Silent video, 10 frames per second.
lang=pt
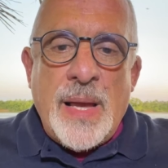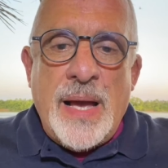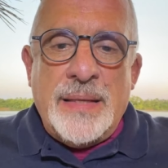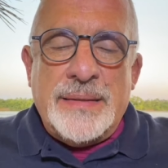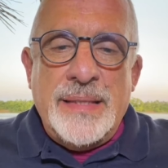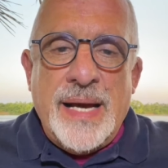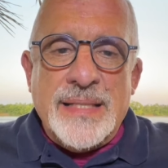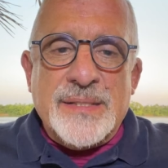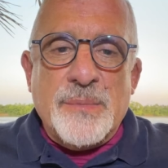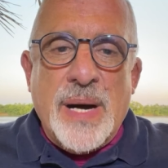aqui
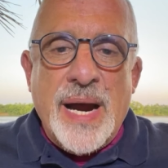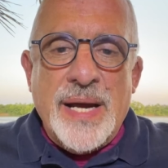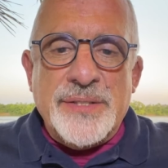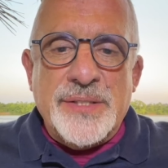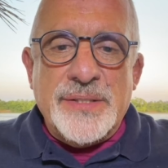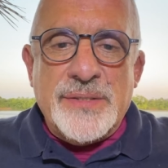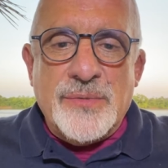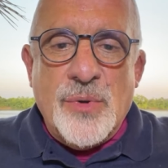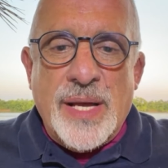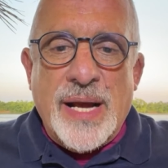às
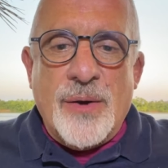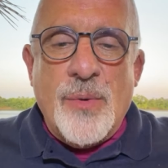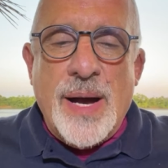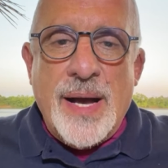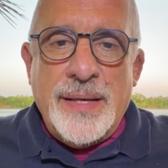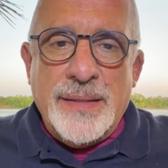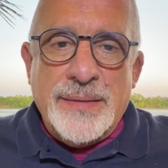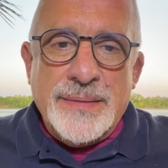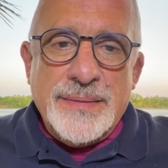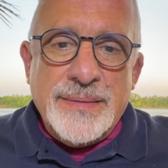margens do Araguaia